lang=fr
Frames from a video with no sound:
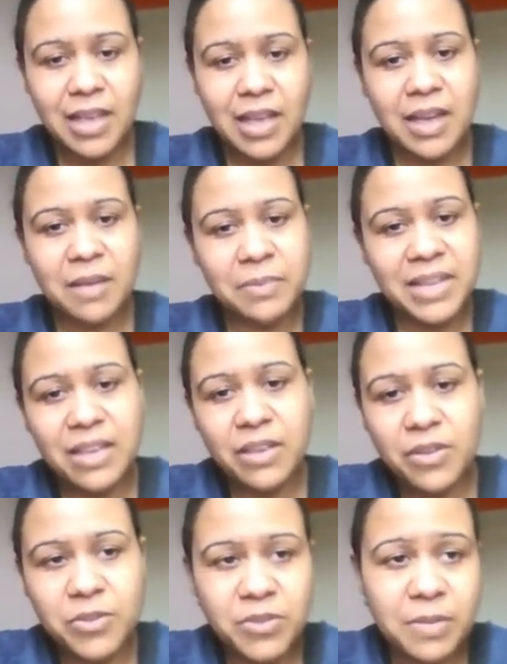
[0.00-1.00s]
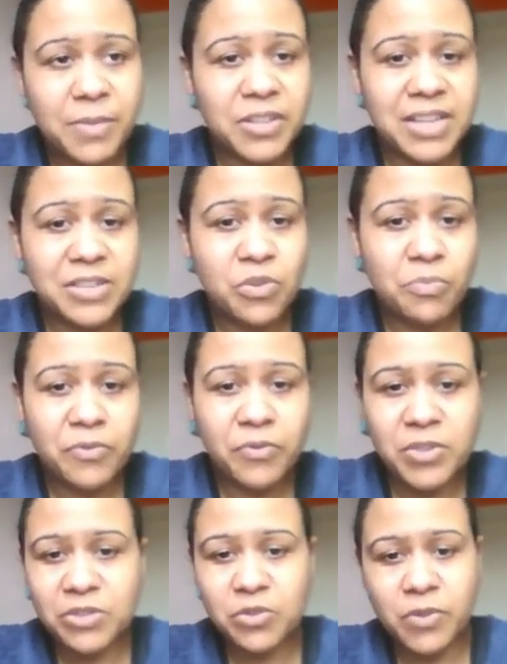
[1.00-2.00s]
Après, euh, ce n'est pas une raison pour
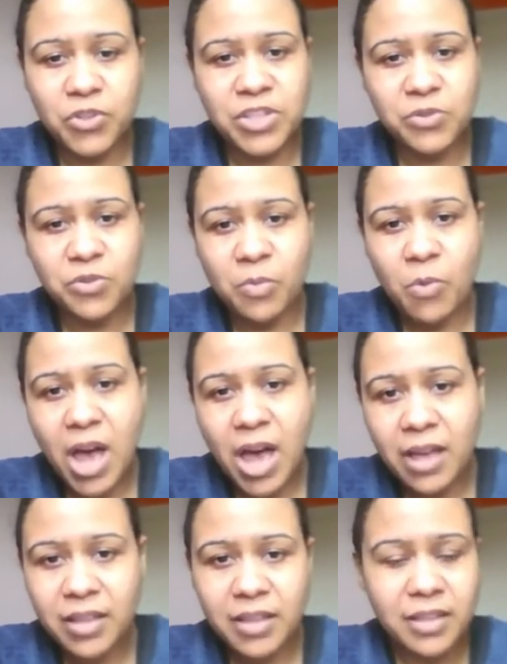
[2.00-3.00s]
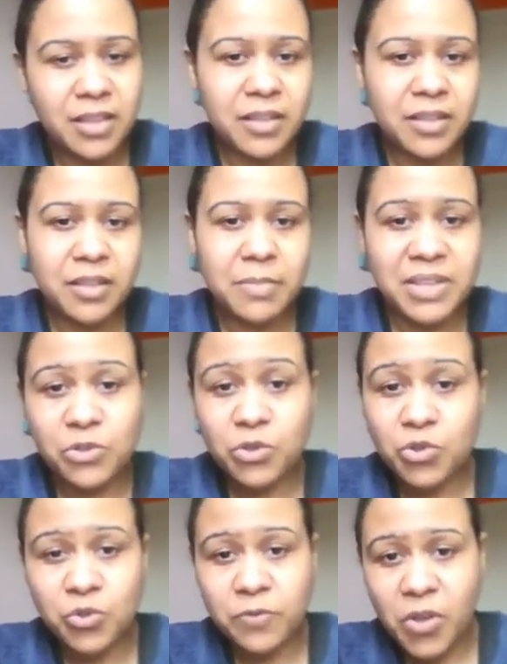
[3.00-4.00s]
venir se venger sur moi, parce que
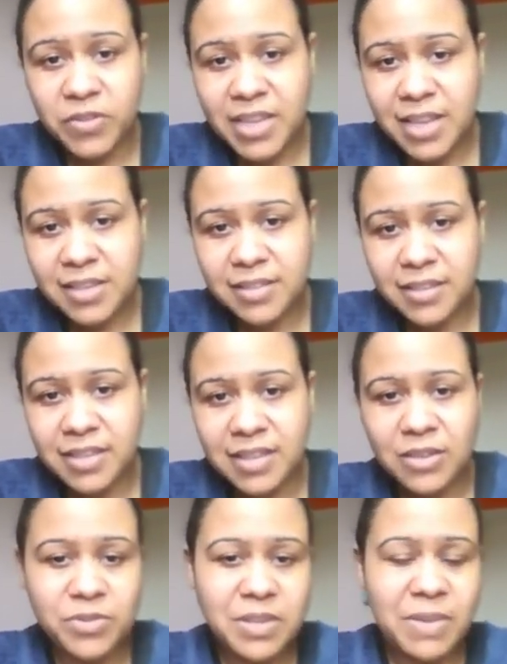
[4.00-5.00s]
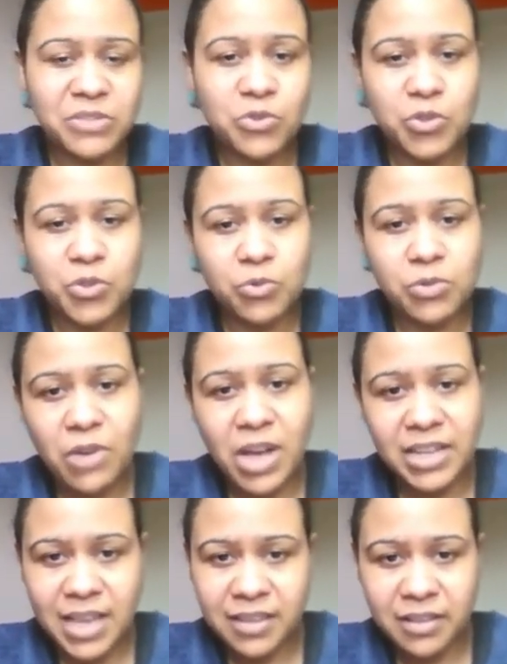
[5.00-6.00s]
je suis française et aussi parce que je suis
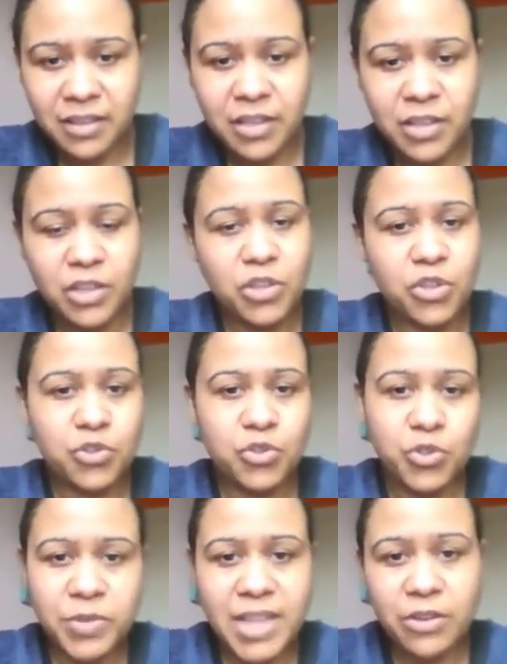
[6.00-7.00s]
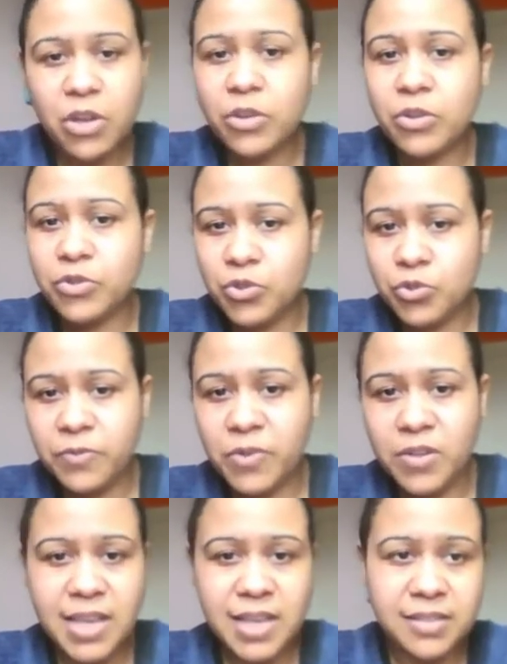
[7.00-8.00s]
ivoirienne. Je suis d'accord que je suis
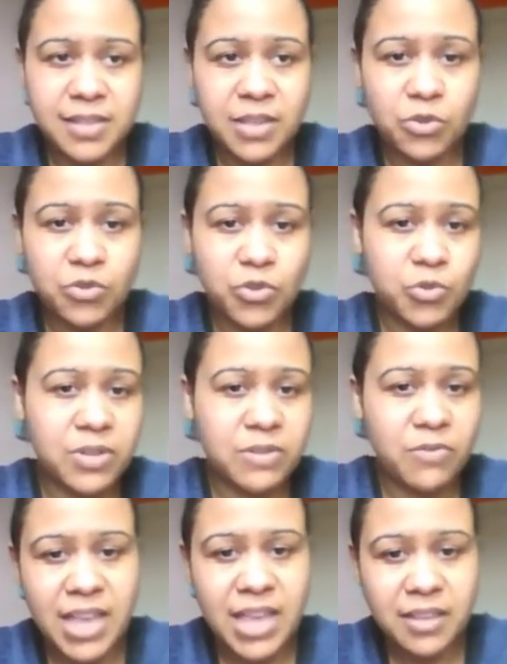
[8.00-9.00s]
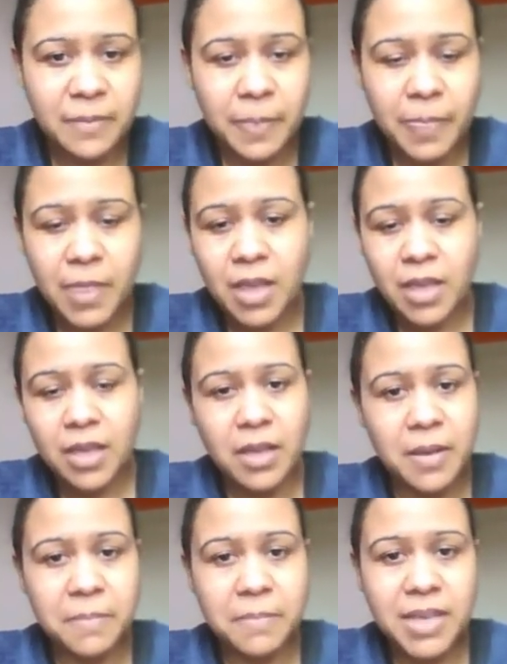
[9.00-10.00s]
française et que je suis ivoirienne,
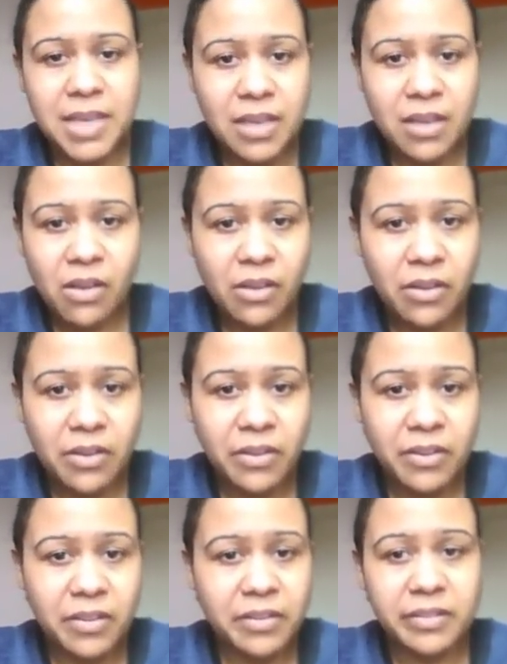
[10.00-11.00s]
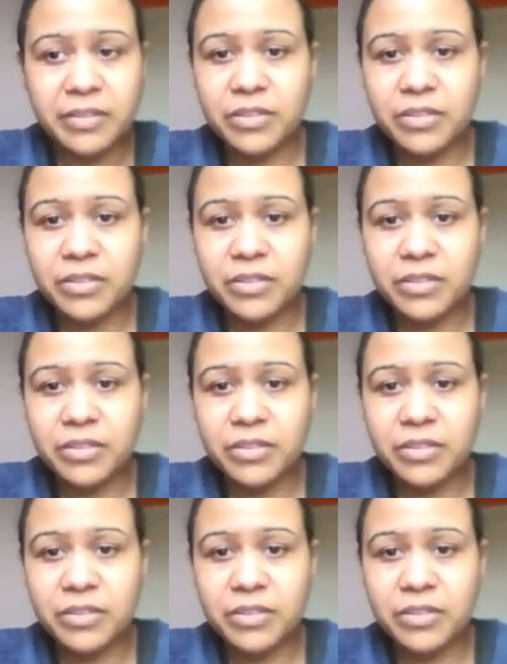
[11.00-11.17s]
mais euh,